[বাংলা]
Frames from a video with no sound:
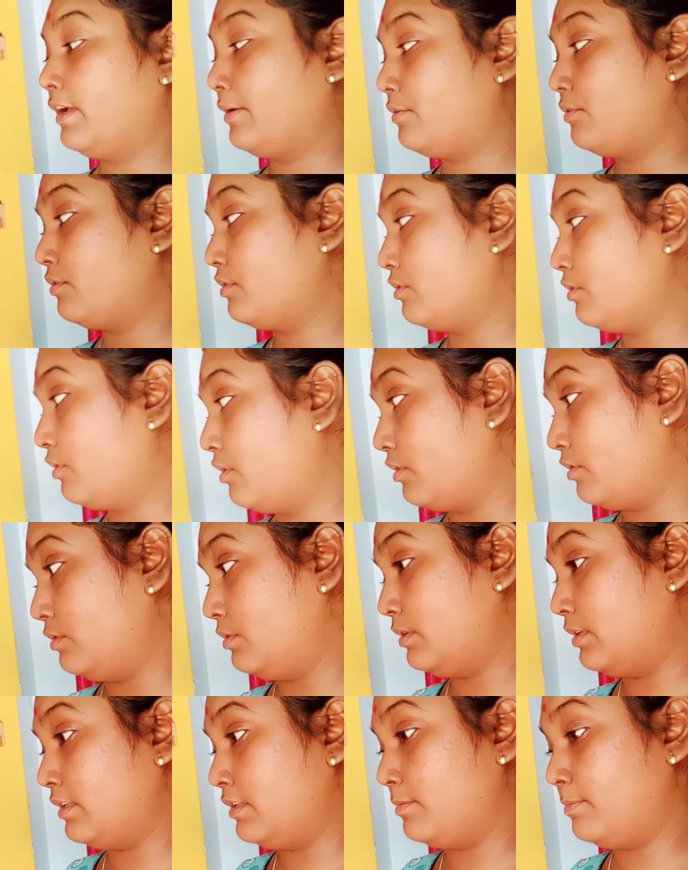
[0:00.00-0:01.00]
এখন ঘর
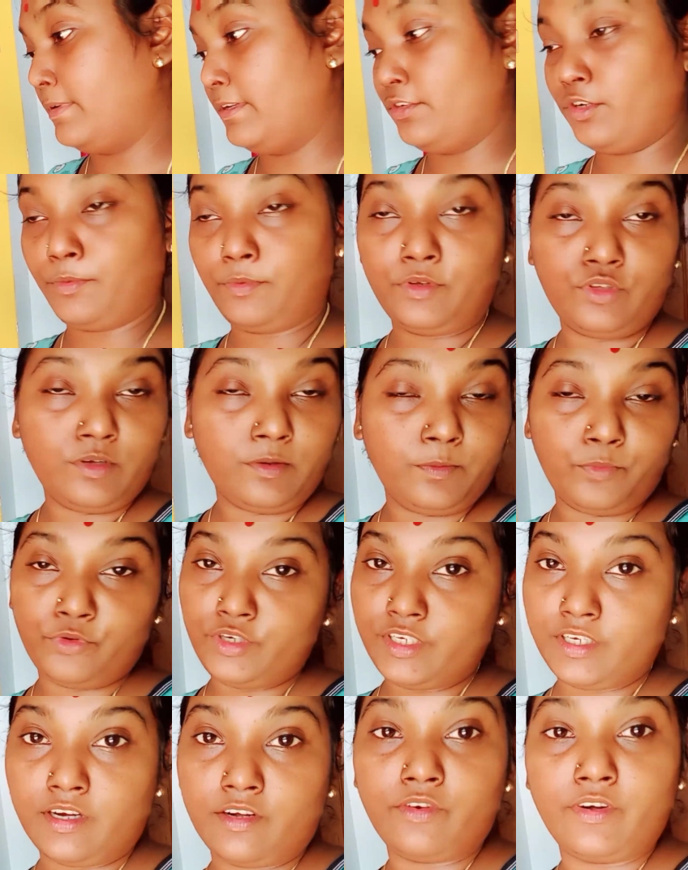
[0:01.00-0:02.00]
তো মানে সব কিছু আমি
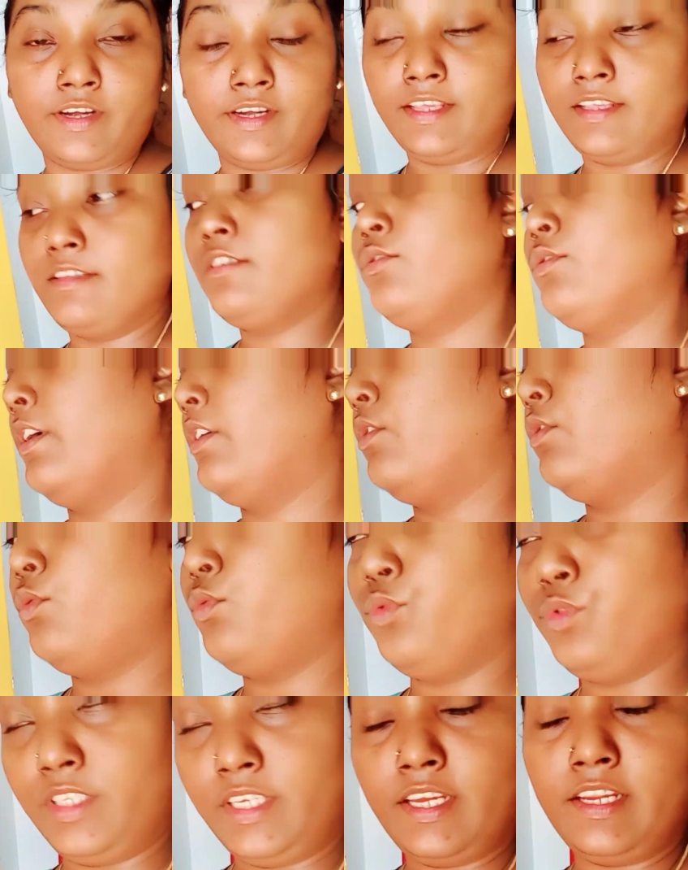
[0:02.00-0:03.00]
পরিষ্কার করে নিয়েছি তো এখন
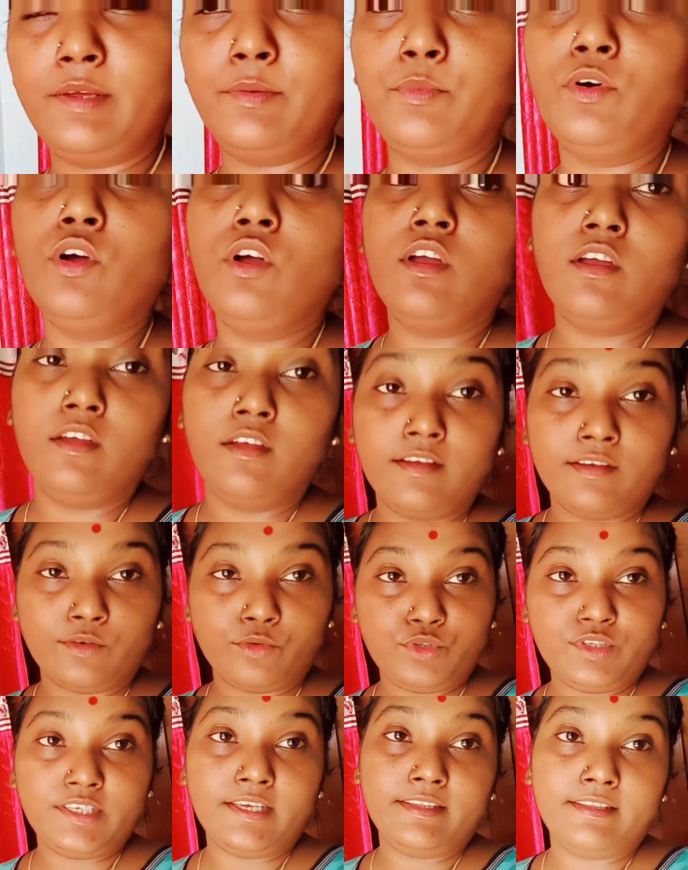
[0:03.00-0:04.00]
গুছিয়ে নেব গুছিয়ে